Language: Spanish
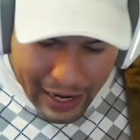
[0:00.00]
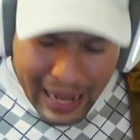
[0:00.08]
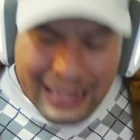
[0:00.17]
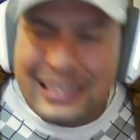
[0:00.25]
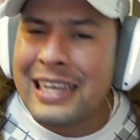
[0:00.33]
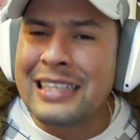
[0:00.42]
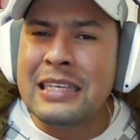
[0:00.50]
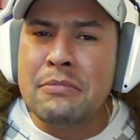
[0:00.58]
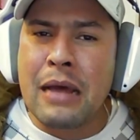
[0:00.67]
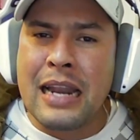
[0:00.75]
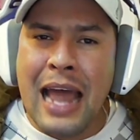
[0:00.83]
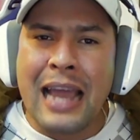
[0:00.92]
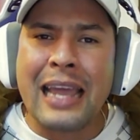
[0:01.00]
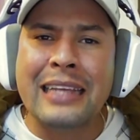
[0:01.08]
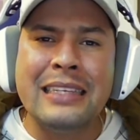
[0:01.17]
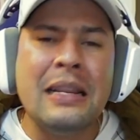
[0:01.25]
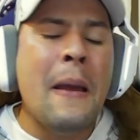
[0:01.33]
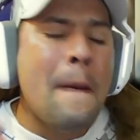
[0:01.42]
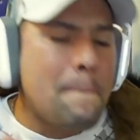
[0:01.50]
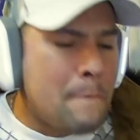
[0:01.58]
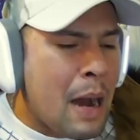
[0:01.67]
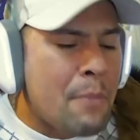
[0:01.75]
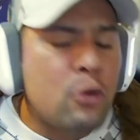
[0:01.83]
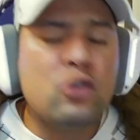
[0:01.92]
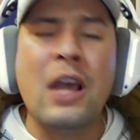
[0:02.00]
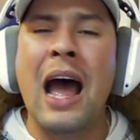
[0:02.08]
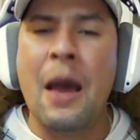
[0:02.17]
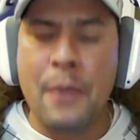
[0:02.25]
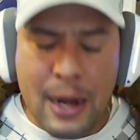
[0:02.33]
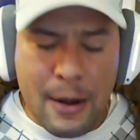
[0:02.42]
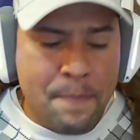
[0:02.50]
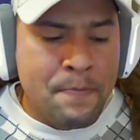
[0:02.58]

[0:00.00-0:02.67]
Así que sin más nada que decir, vamos a ver